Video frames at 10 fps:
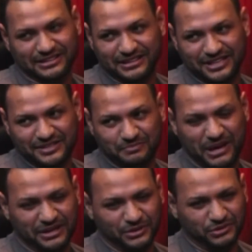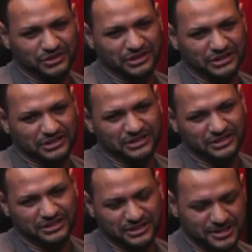nesse período de, de,
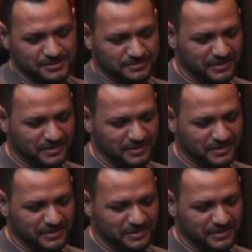de,